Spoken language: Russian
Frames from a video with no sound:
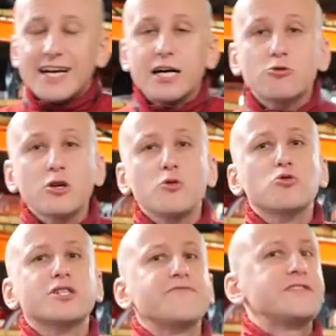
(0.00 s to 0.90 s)
которые
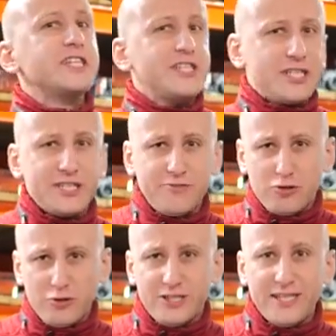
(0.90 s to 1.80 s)
уже в
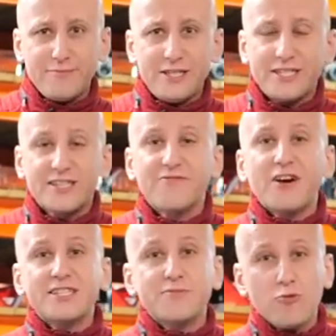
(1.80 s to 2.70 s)

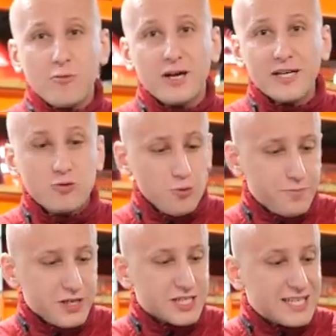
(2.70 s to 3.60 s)
1978 году
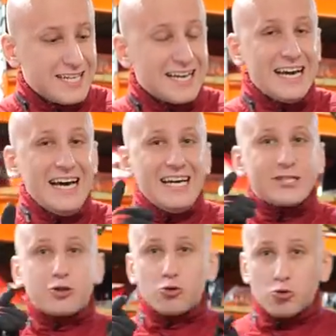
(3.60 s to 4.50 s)
перешли
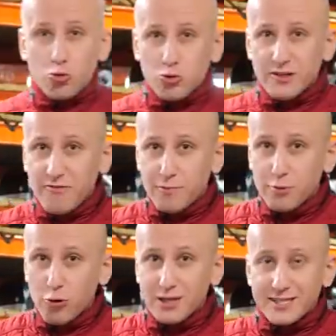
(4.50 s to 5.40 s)
с чугунного
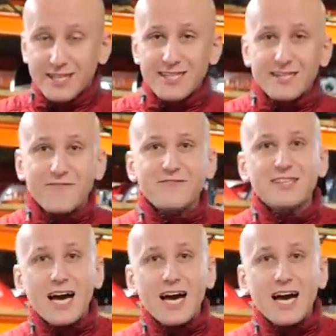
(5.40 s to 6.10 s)
блока цилиндров